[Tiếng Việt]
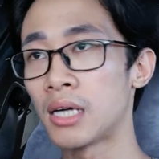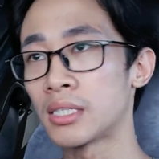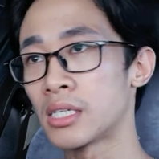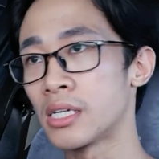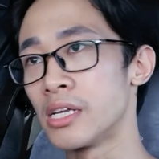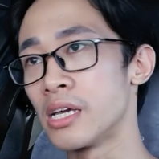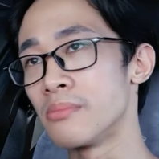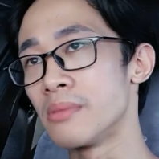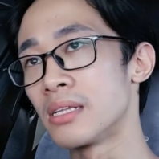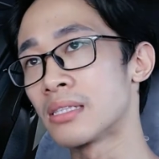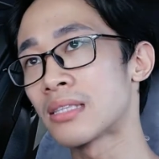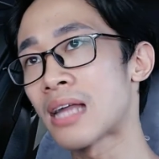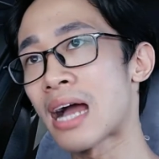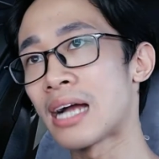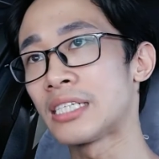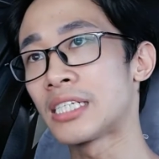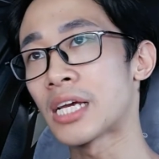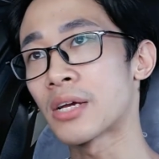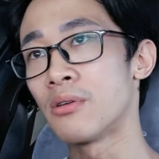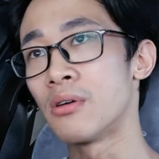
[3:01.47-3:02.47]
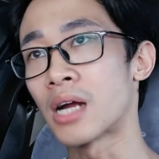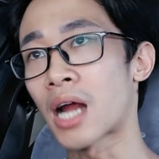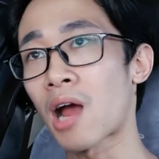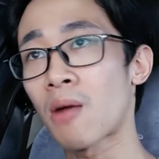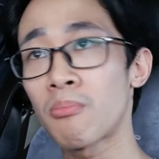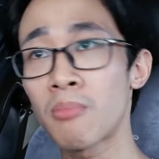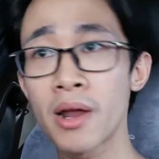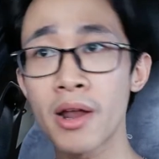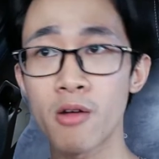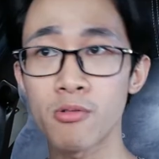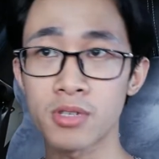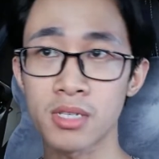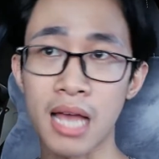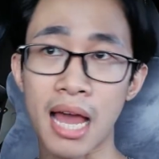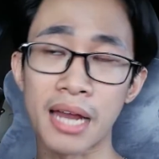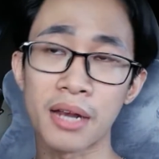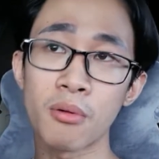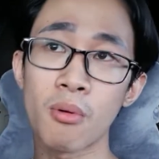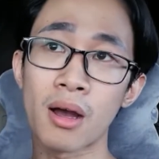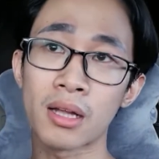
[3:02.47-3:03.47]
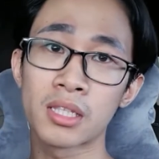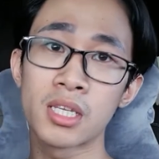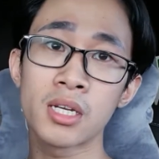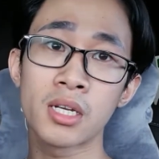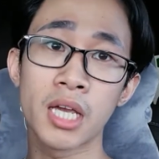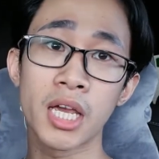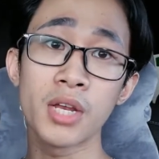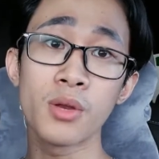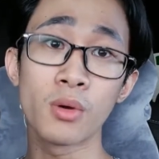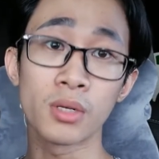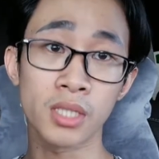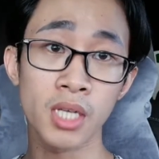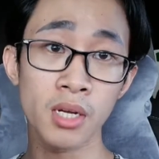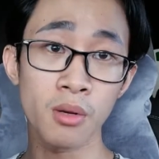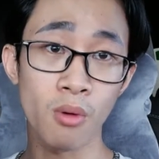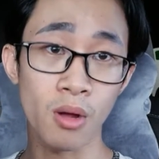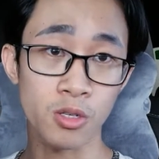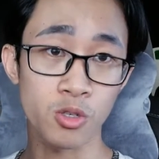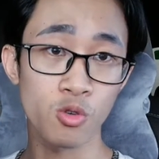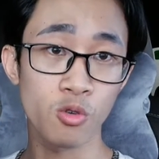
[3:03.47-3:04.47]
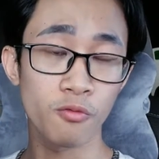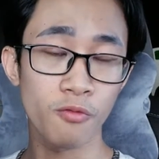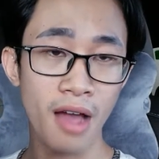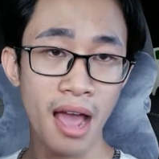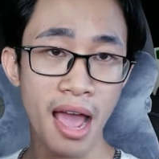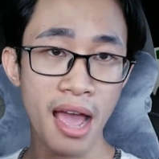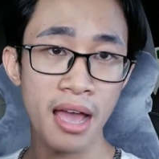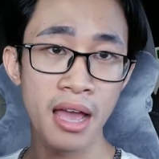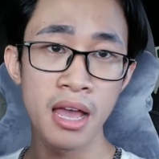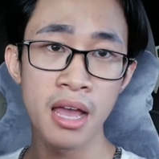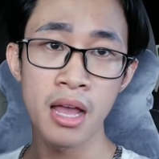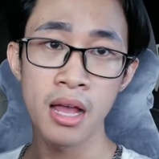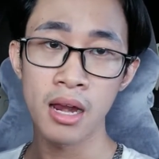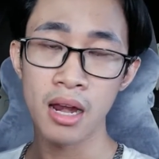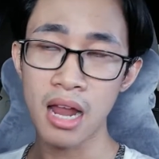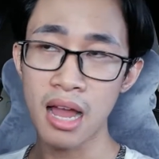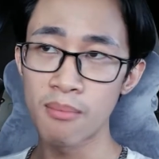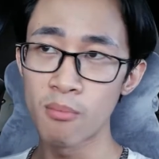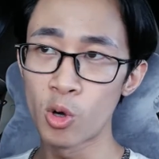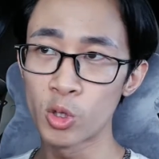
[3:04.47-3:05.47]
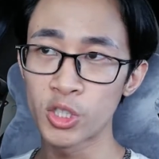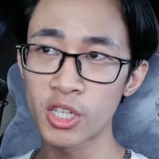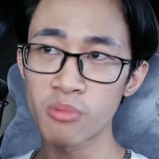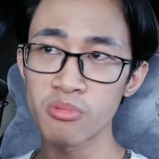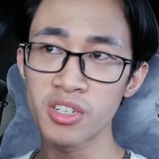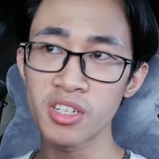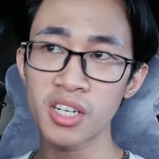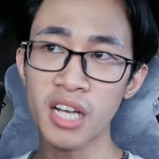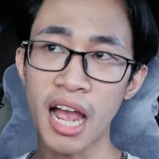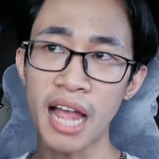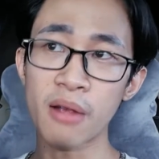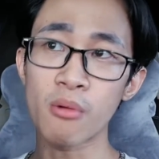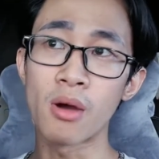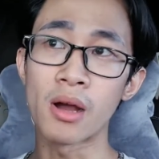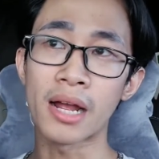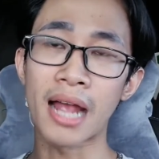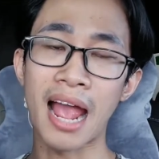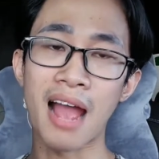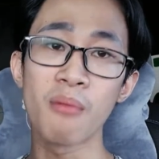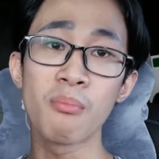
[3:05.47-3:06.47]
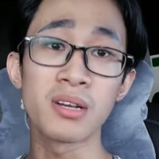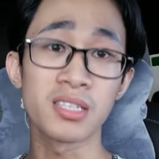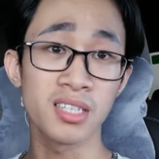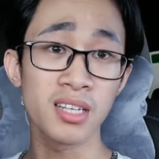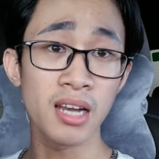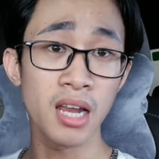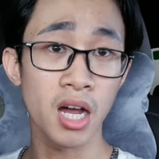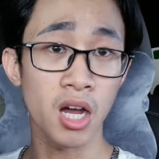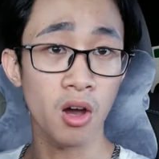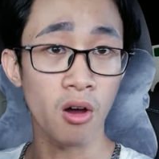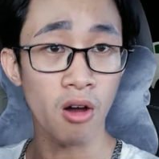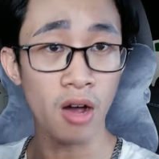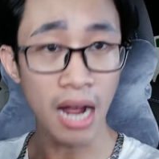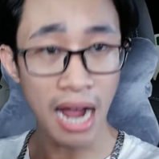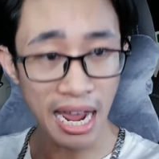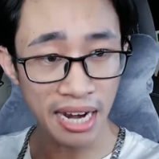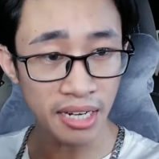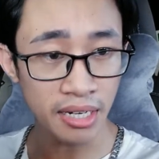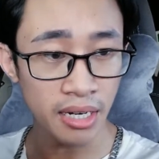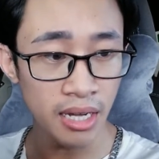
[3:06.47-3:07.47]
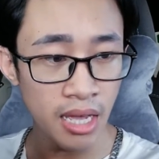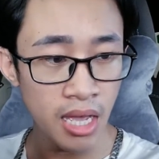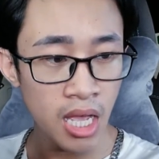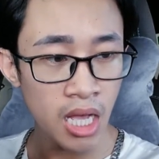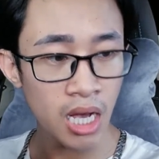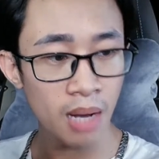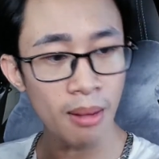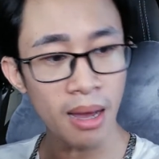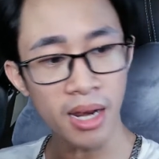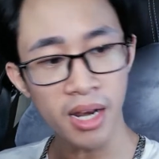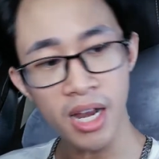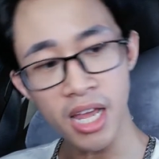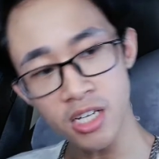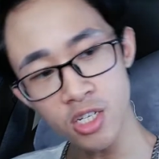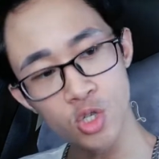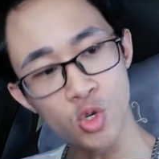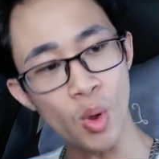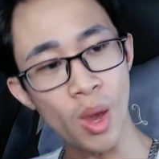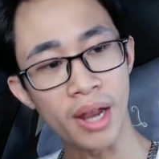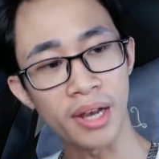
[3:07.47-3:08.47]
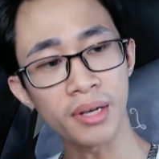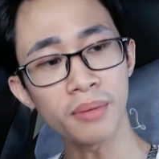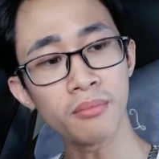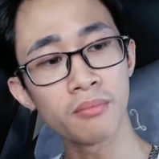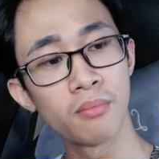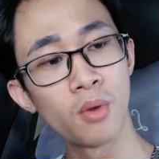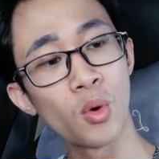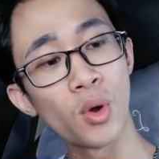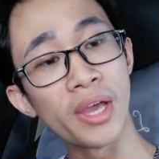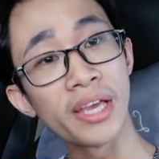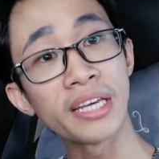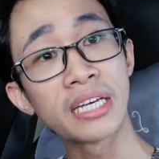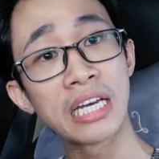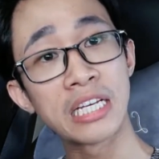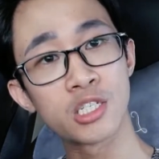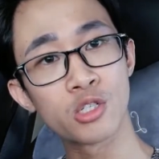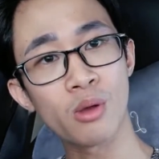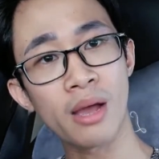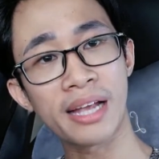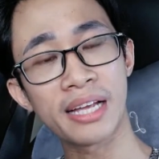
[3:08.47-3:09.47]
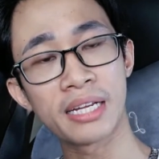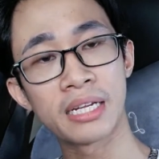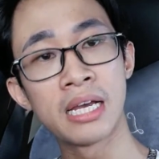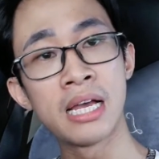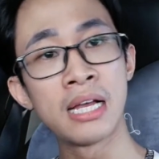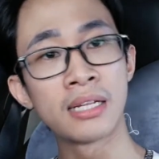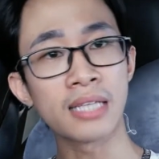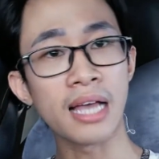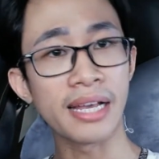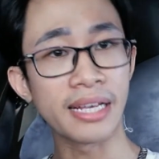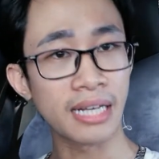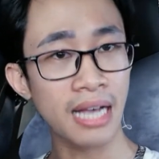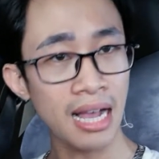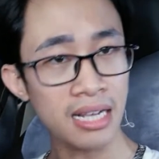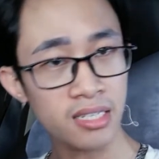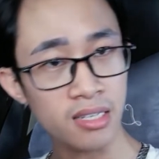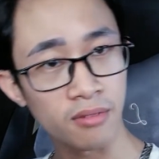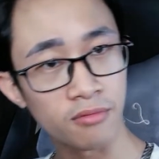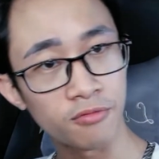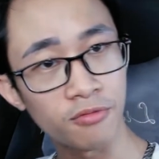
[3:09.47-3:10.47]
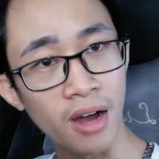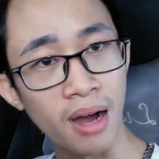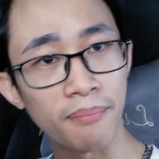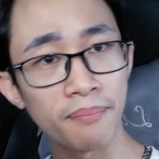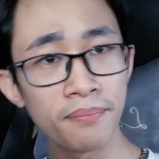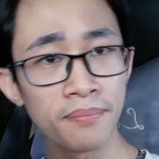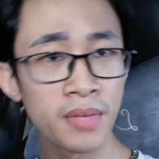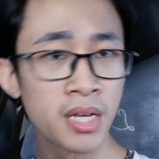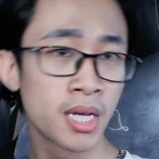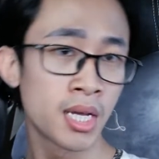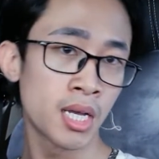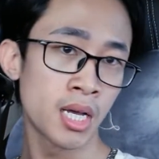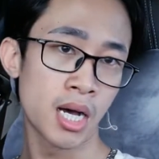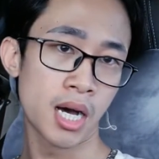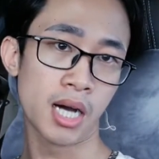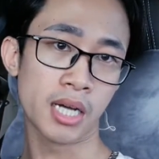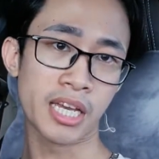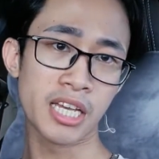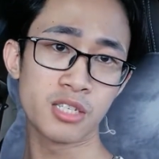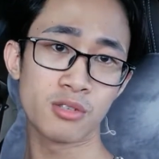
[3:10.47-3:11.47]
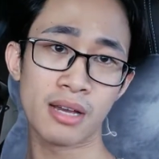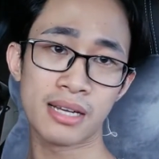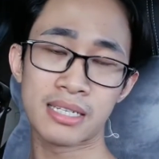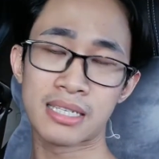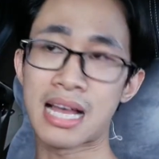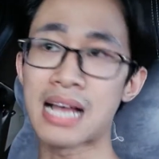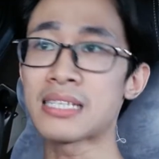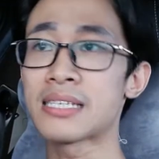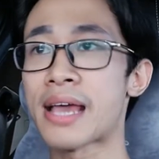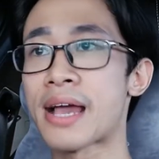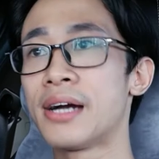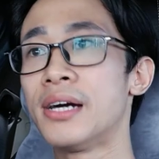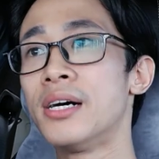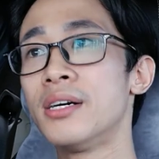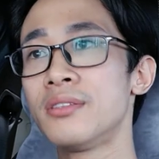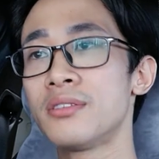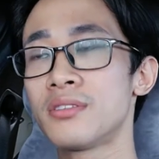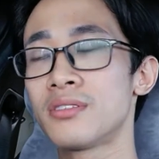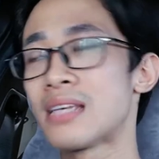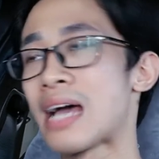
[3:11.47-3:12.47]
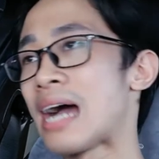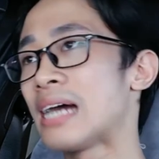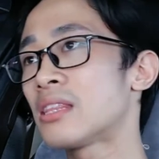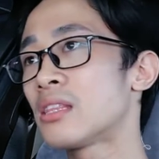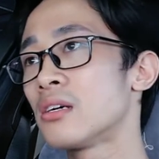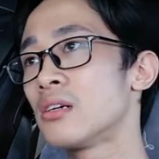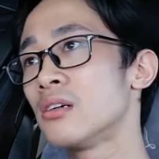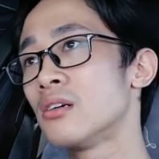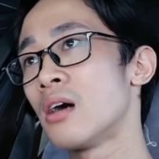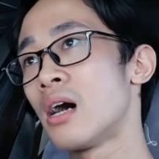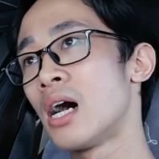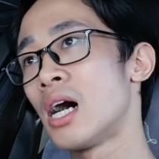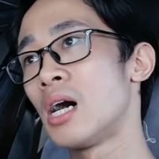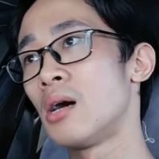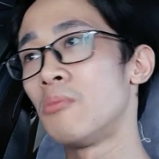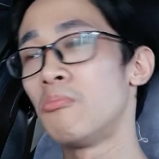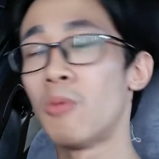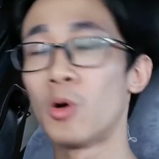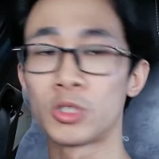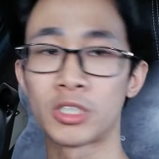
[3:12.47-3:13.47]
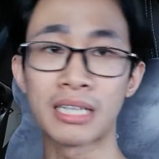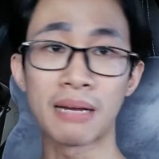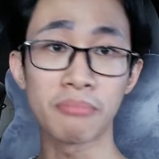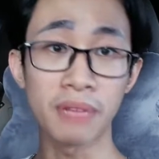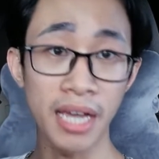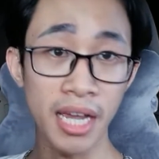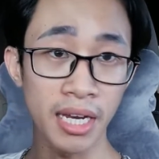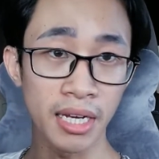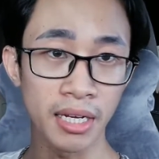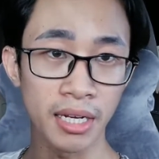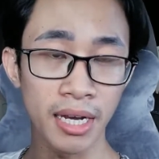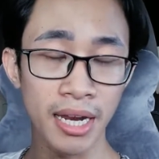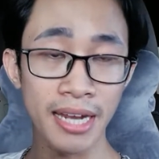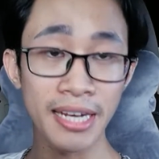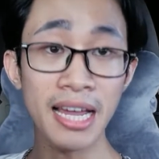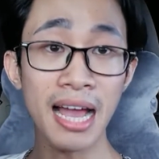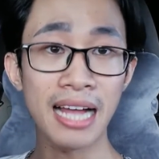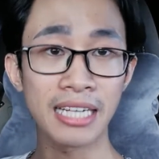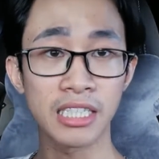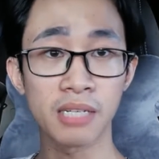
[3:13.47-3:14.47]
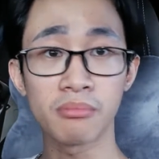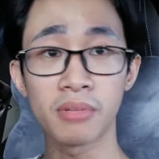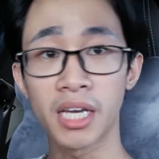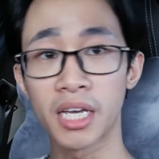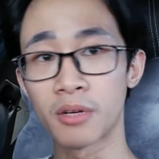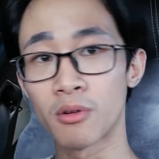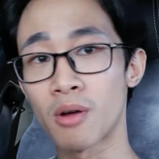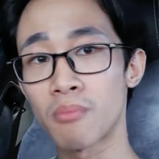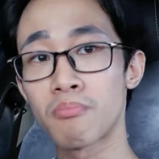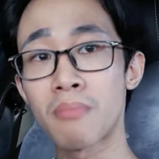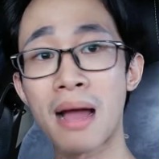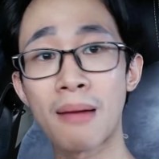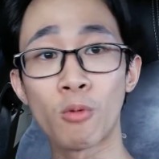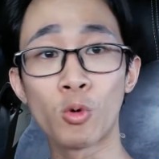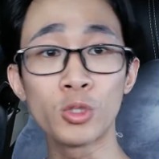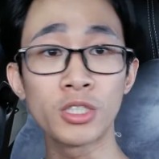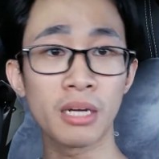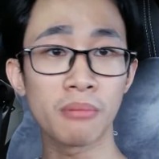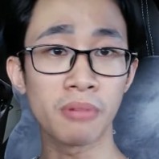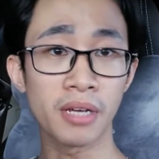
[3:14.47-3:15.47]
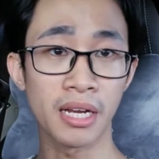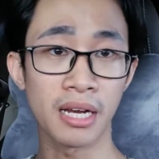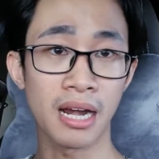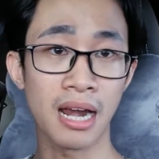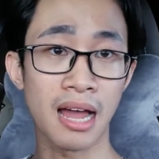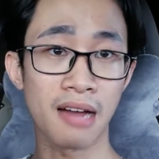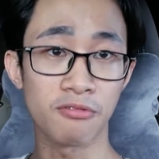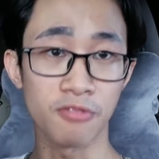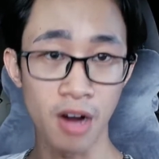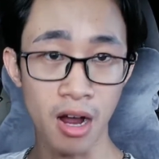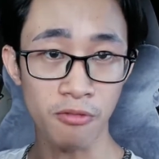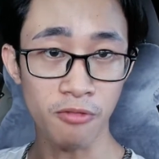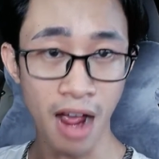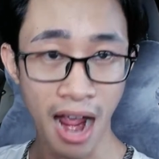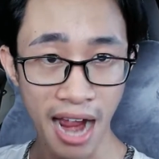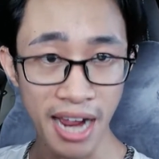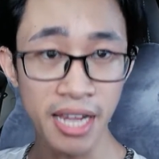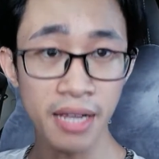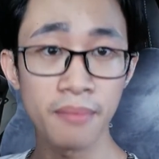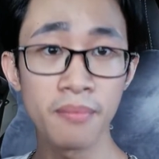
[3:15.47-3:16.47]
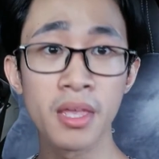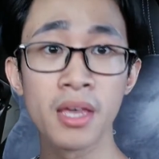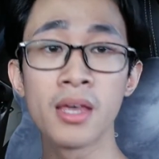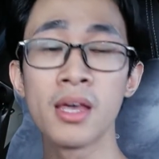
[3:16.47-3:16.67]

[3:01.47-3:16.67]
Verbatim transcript: ở thời điểm hiện tại chạy quảng cáo bất động sản hoặc thiết kế nội thất hoặc sofa là một trong những cái quảng cáo mà rất là khó khăn. Các bạn nên chuyển mô hình kinh doanh thành các sản phẩm ở ờ, kinh doanh giá rẻ hơn, giá từ 100.000 ờ, đến 200.000 hoặc 3 400.000 là vừa phải.